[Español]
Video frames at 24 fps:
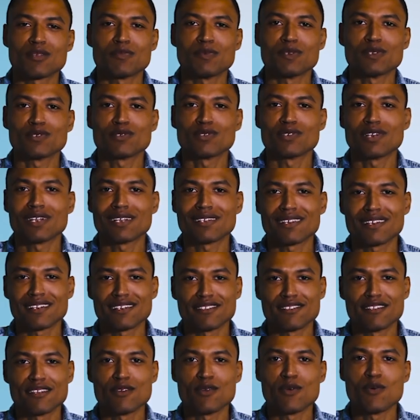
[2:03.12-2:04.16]
a las personas a
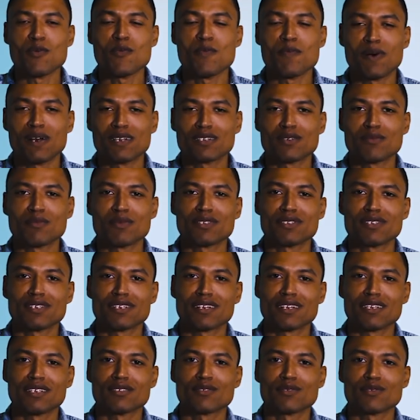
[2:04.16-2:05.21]
que tengan un paso más
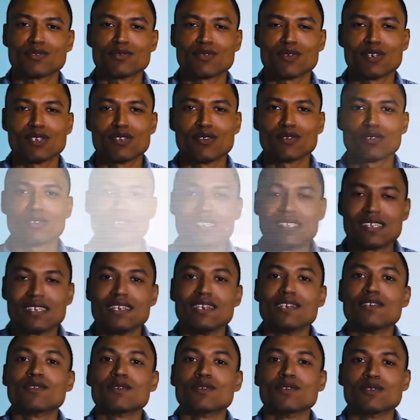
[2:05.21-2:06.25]
cerca de sus sueños.
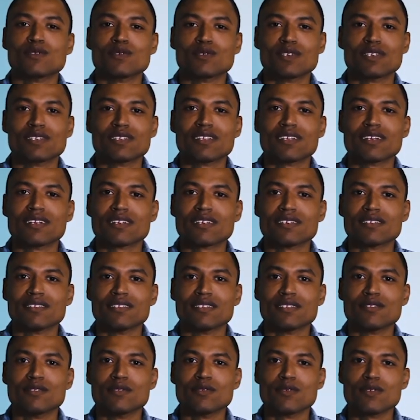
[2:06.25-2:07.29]
Soy estudiante de
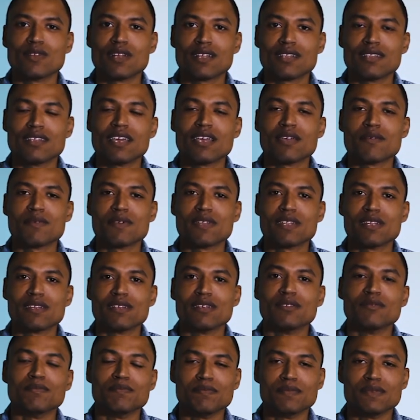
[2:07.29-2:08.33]
arquitectura, de ahí
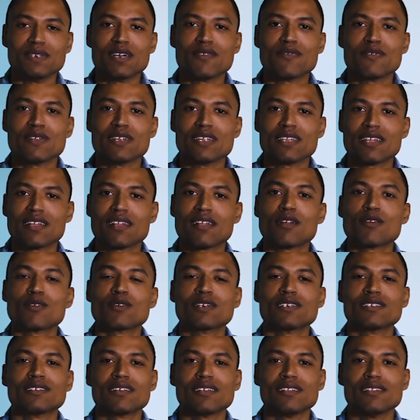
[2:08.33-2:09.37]
viene mi afinidad a lo
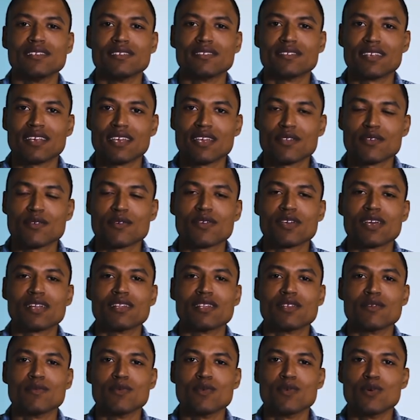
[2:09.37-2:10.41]
que es el diseño y al
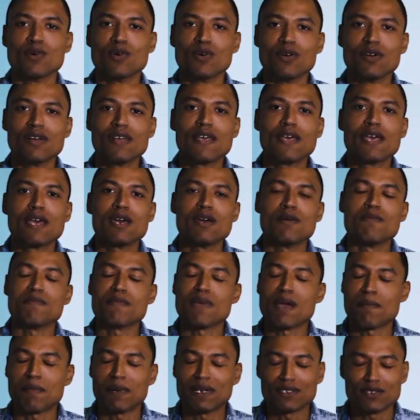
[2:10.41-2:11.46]
dibujo.
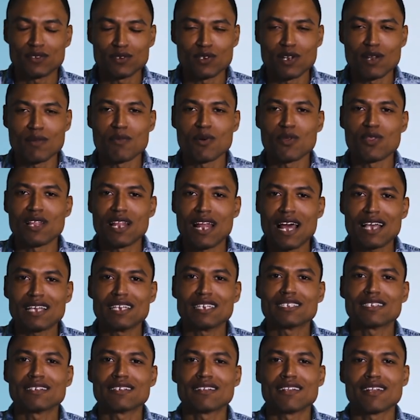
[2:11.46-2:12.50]
Me apasiona el modelaje
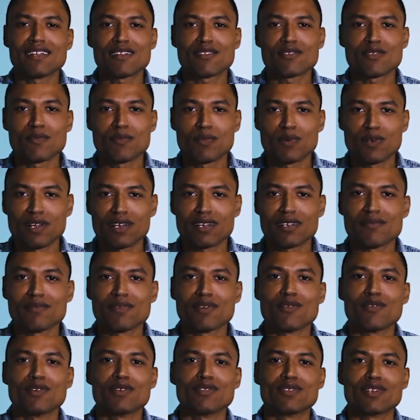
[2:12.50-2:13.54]
y esa es la razón por la que me
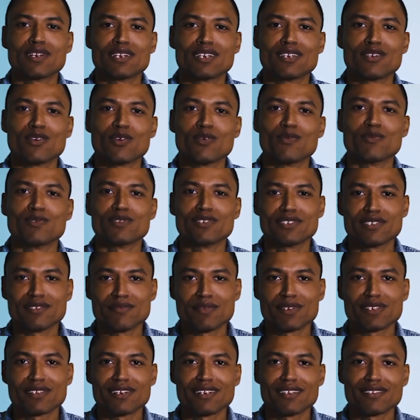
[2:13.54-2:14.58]
encuentro aquí hoy.
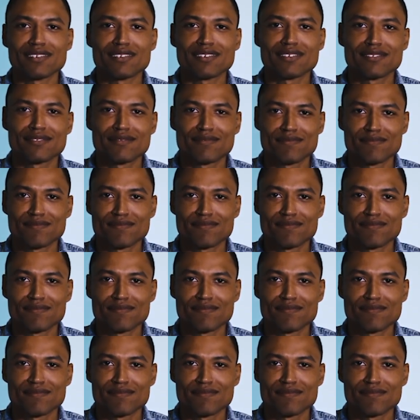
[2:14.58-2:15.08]
Muchísimas gracias.